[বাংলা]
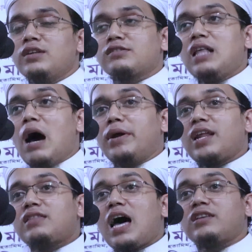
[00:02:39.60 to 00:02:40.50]
ইসলাম
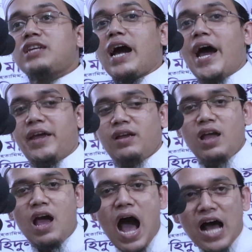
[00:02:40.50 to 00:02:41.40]
এটা তার জায়গায়
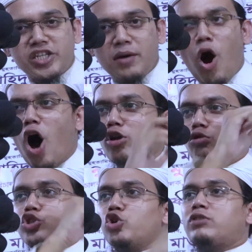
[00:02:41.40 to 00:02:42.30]
আজীবন
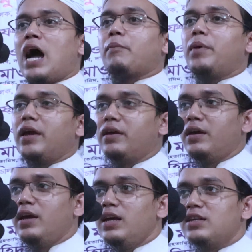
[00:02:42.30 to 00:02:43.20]
উঁচু থাকবে
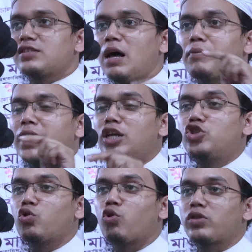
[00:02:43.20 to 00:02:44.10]
ইসলামকে
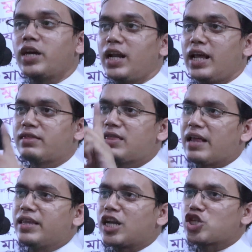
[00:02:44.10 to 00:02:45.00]
নিচু করতে গেলে
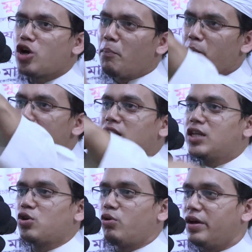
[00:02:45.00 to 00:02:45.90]
তাদের সম্মান
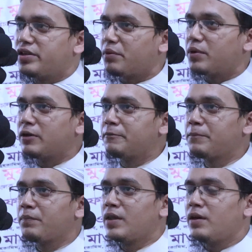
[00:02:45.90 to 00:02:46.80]
নিচু হয়ে যাবে
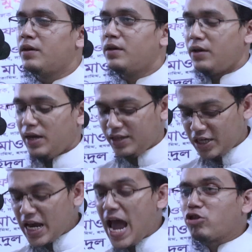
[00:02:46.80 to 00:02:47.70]

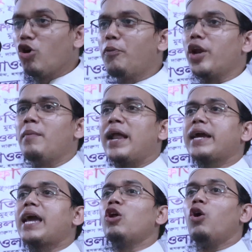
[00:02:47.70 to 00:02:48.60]
এদেশে এত
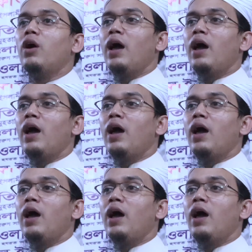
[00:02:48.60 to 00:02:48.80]
পরিমাণে কেন